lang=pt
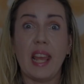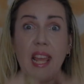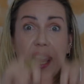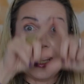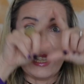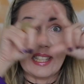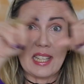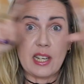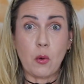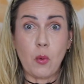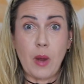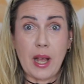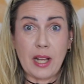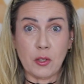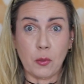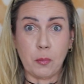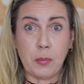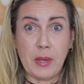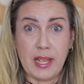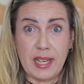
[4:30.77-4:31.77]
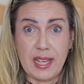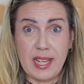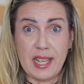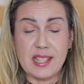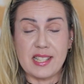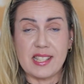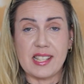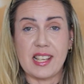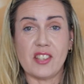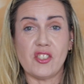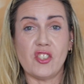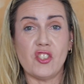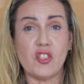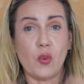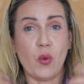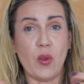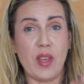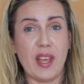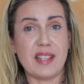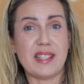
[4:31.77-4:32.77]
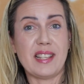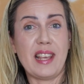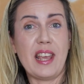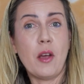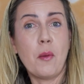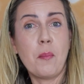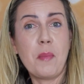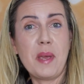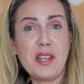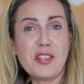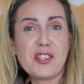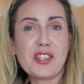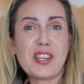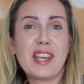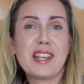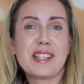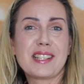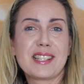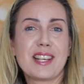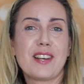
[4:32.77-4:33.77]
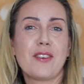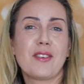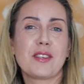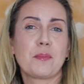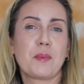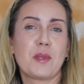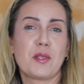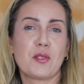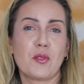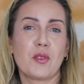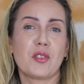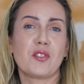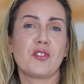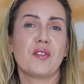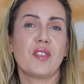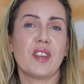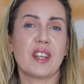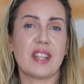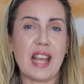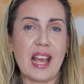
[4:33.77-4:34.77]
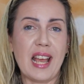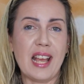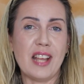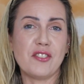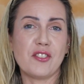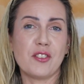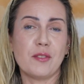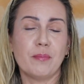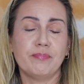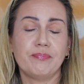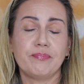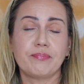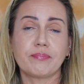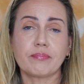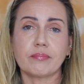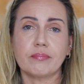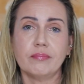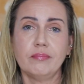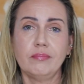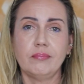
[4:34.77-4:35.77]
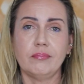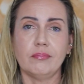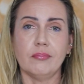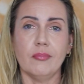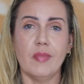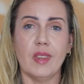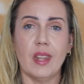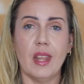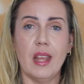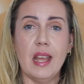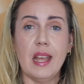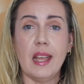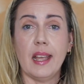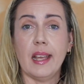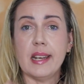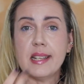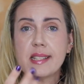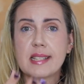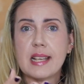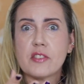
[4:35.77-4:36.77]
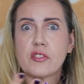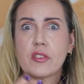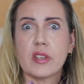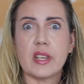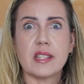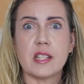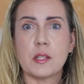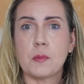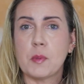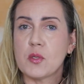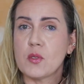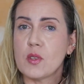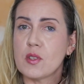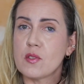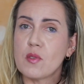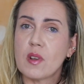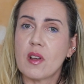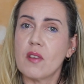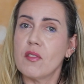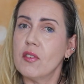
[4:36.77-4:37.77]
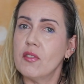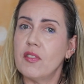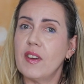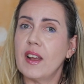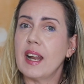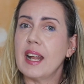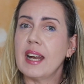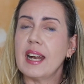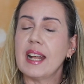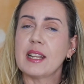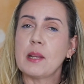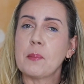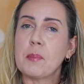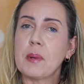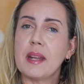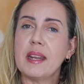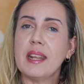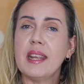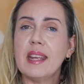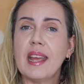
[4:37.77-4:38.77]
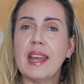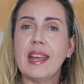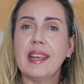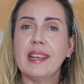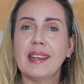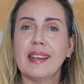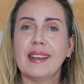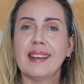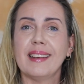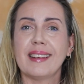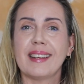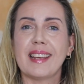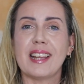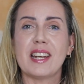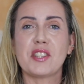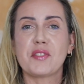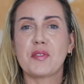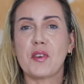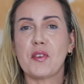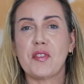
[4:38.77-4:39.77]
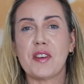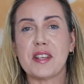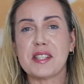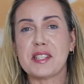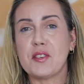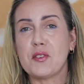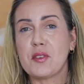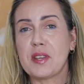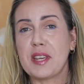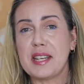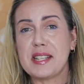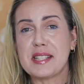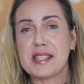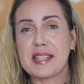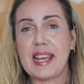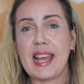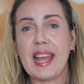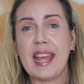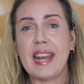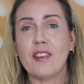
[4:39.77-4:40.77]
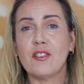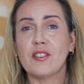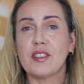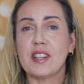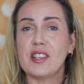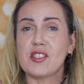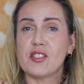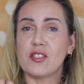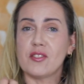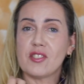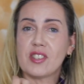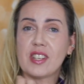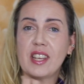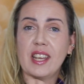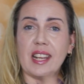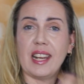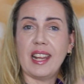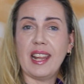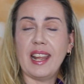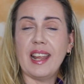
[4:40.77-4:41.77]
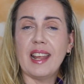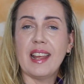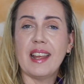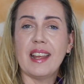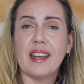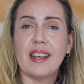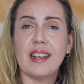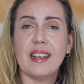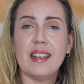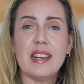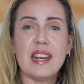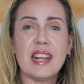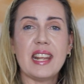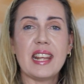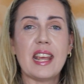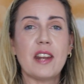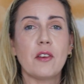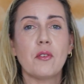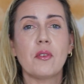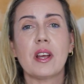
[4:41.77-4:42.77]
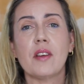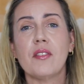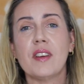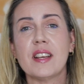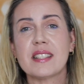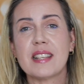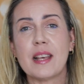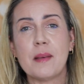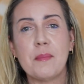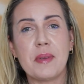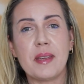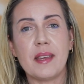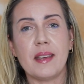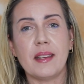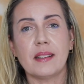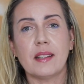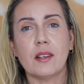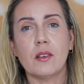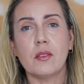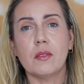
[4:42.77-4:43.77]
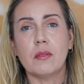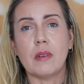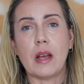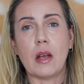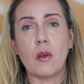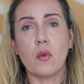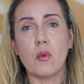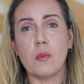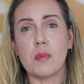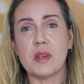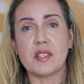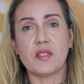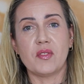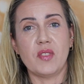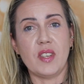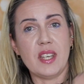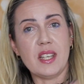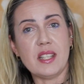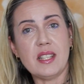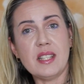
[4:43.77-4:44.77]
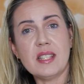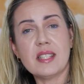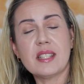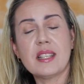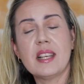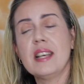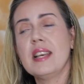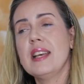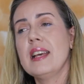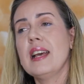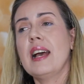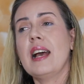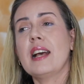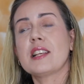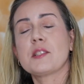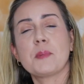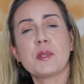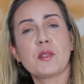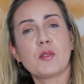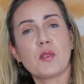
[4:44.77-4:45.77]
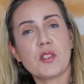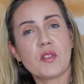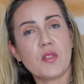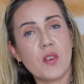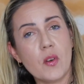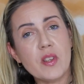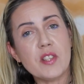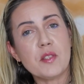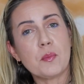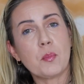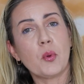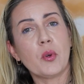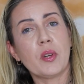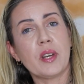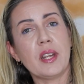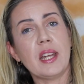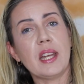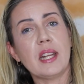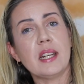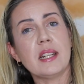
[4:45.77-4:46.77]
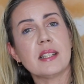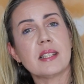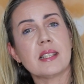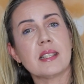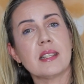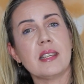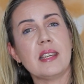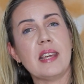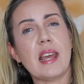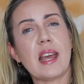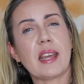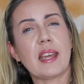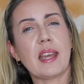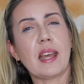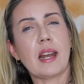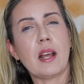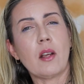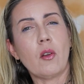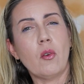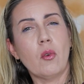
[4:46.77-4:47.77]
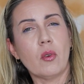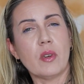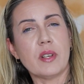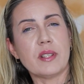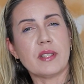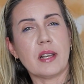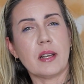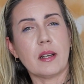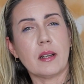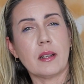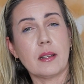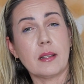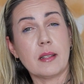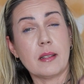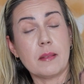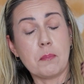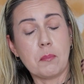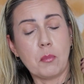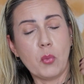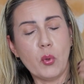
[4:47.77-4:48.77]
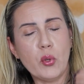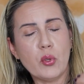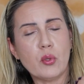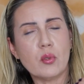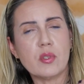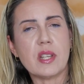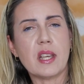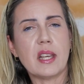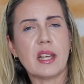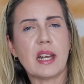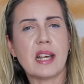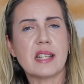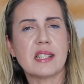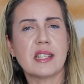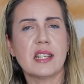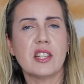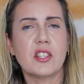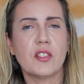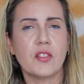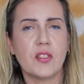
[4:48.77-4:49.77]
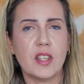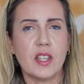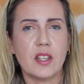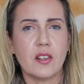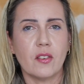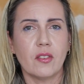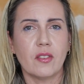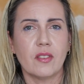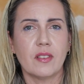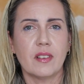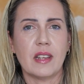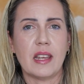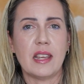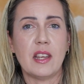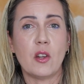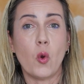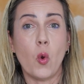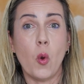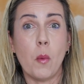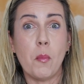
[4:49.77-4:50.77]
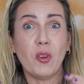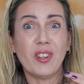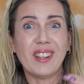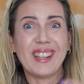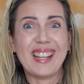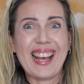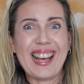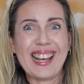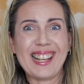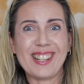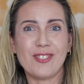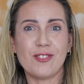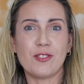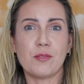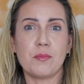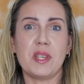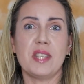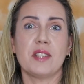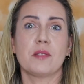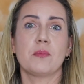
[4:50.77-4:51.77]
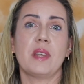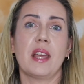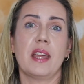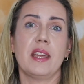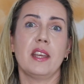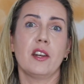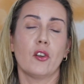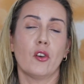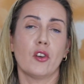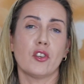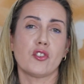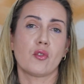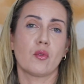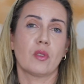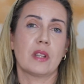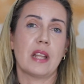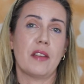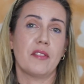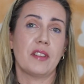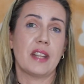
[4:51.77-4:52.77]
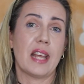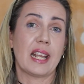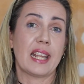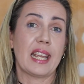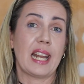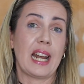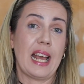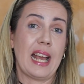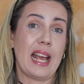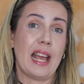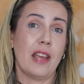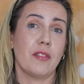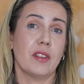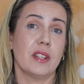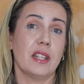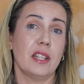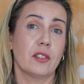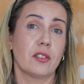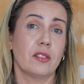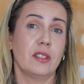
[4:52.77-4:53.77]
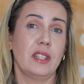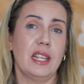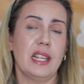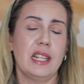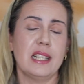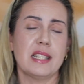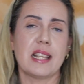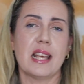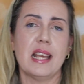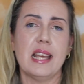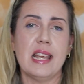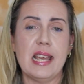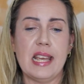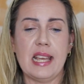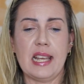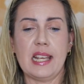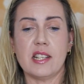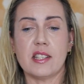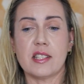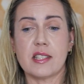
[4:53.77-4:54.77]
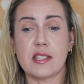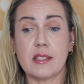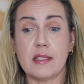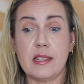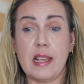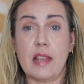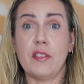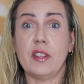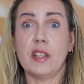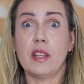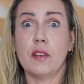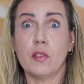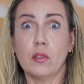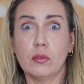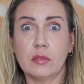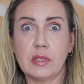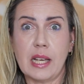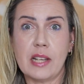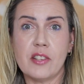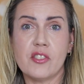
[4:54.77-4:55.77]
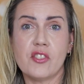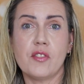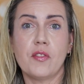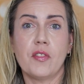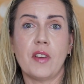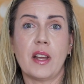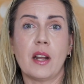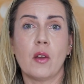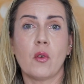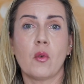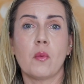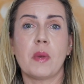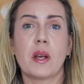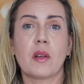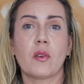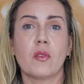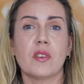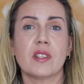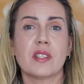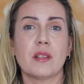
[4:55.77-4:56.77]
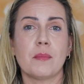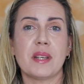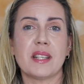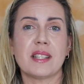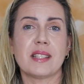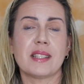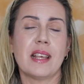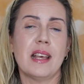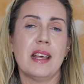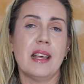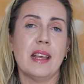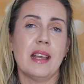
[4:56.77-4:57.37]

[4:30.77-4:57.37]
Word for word: é entre quatro paredes que a gente conhece realmente quem são as pessoas de verdade, eles acham que essas pessoas nunca vão falar nada para ninguém, que eles vão fazer o que eles querem ou deixam de querer e ninguém nunca vai saber. Então, algumas vezes as pessoas vão expor eles e é aquela coisa, muito sem graça eles ficam, incomodados mesmo. E aí, lógico, deve dar aquela raiva dentro deles eles devem ter vontade de falar alguma coisa, mas